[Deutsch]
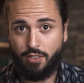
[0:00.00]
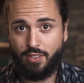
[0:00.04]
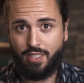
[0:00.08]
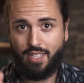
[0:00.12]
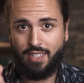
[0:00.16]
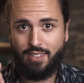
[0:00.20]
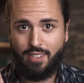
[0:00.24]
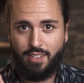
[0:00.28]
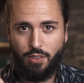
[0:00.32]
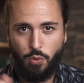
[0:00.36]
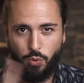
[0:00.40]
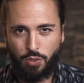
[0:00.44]
uns
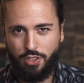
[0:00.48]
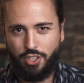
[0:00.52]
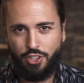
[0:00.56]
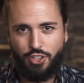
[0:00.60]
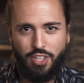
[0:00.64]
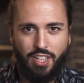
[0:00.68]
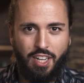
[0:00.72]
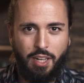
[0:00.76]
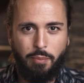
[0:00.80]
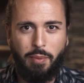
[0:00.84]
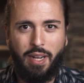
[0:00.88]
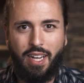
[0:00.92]
jetzt die
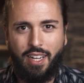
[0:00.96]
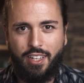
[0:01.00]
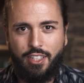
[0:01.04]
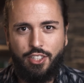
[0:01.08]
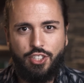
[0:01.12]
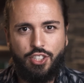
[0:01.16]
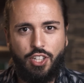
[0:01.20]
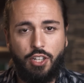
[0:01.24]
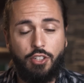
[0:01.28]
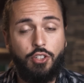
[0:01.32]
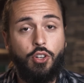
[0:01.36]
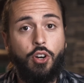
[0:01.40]
Unterschiede mal
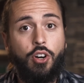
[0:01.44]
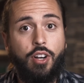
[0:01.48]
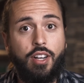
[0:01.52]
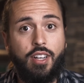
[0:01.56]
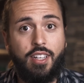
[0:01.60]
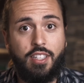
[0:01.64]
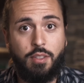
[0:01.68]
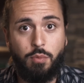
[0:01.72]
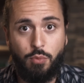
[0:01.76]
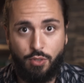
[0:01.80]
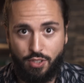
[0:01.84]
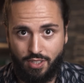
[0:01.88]
anschauen. Doch,
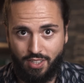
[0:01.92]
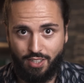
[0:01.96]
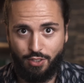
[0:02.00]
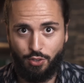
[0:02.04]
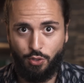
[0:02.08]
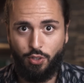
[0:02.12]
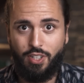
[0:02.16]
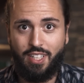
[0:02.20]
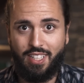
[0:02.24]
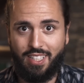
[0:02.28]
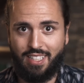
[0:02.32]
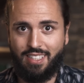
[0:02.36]
es muss
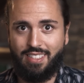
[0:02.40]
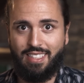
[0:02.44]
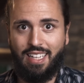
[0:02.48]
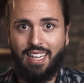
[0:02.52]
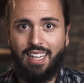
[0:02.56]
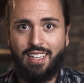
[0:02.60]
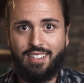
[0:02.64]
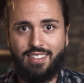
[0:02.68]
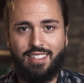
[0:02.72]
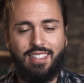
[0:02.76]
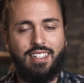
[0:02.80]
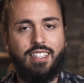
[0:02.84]
natürlich
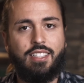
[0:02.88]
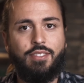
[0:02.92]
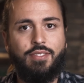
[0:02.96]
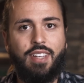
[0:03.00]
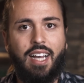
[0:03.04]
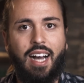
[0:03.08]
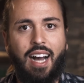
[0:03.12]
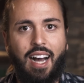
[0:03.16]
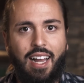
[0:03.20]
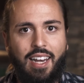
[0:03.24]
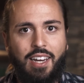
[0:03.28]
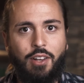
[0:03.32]
gesagt sein, dass
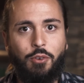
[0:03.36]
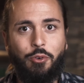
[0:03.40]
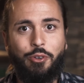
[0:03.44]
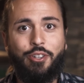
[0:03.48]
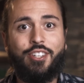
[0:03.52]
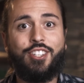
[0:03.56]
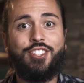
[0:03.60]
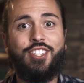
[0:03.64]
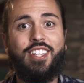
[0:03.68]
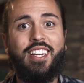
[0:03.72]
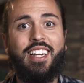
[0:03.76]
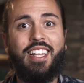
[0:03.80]
wir alle
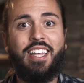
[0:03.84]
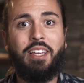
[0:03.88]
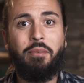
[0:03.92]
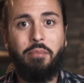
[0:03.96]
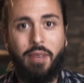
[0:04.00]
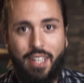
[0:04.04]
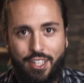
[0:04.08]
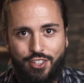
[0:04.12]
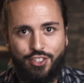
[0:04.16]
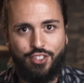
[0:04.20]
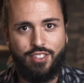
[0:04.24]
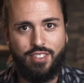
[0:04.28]
unterschiedliche
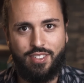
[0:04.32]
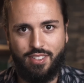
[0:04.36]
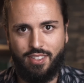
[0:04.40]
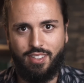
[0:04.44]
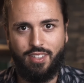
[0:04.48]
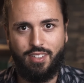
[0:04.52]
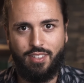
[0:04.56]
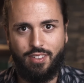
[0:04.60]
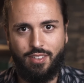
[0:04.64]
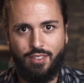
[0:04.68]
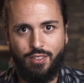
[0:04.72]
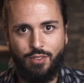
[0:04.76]
Menschen
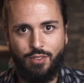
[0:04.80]
sind.